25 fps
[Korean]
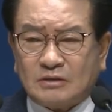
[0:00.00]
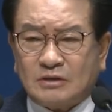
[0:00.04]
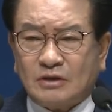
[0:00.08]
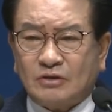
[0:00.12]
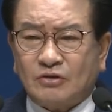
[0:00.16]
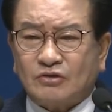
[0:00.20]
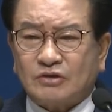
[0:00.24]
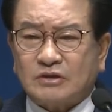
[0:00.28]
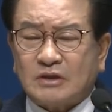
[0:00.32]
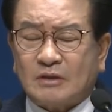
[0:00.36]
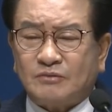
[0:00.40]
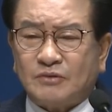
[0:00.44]

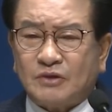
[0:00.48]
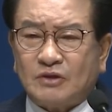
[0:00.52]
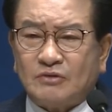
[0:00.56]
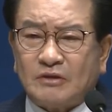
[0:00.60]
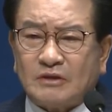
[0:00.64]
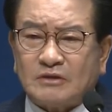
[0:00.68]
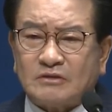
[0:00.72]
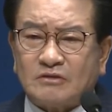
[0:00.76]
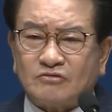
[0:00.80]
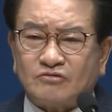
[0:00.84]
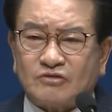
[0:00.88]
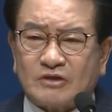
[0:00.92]
성교 사람들을
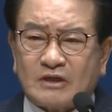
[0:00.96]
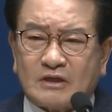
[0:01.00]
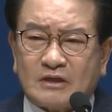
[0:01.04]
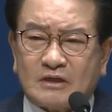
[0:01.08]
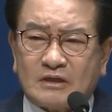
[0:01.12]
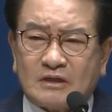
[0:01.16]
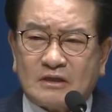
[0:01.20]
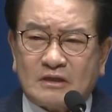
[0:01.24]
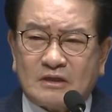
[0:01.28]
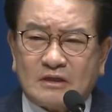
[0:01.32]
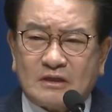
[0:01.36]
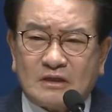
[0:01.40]
위해서 쫙
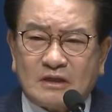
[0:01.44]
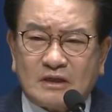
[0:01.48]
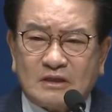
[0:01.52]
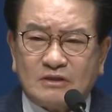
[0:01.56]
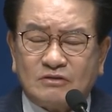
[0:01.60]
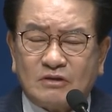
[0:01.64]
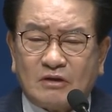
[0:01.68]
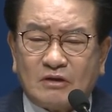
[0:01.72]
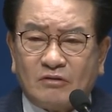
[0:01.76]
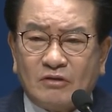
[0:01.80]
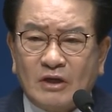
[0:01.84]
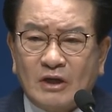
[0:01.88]

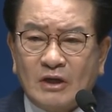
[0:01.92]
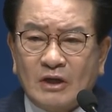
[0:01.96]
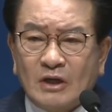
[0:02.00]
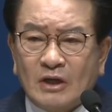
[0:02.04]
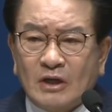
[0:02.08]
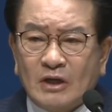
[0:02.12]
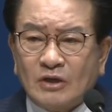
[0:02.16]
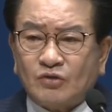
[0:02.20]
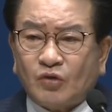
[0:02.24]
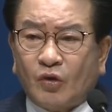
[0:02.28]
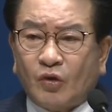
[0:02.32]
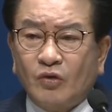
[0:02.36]
기도하고
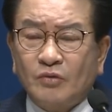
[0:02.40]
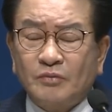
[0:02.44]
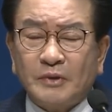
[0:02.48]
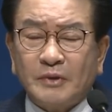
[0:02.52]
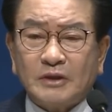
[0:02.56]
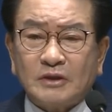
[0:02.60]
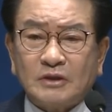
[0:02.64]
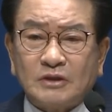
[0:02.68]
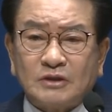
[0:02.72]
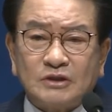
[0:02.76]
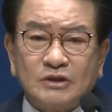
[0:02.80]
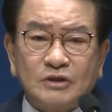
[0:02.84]

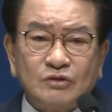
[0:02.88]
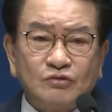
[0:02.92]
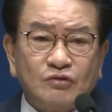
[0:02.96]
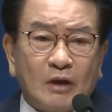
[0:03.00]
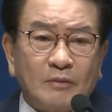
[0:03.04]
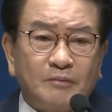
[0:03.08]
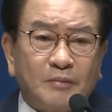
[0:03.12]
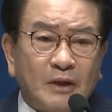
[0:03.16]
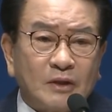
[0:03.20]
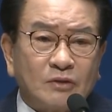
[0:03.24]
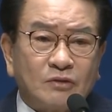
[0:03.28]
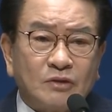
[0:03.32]
돌면
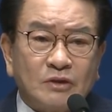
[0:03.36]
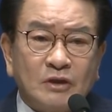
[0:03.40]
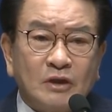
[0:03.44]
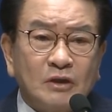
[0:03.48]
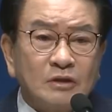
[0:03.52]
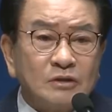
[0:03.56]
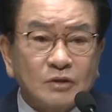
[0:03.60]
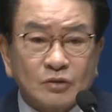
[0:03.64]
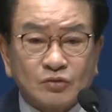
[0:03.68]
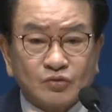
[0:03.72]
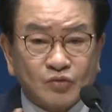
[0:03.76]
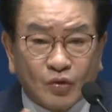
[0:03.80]
지구 한 바퀴
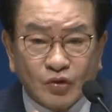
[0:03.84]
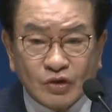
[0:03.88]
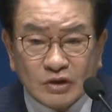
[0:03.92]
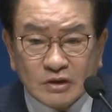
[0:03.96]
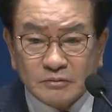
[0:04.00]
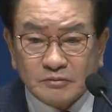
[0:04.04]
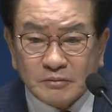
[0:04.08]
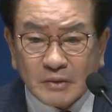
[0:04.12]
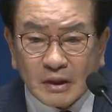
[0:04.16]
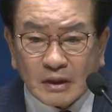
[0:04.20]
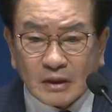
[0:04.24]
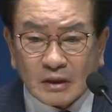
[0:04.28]
영적
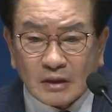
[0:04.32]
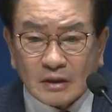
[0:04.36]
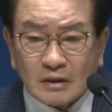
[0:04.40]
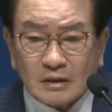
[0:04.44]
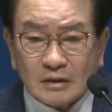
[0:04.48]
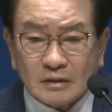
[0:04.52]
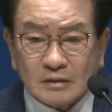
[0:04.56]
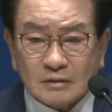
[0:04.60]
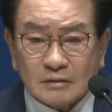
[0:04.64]
통신망.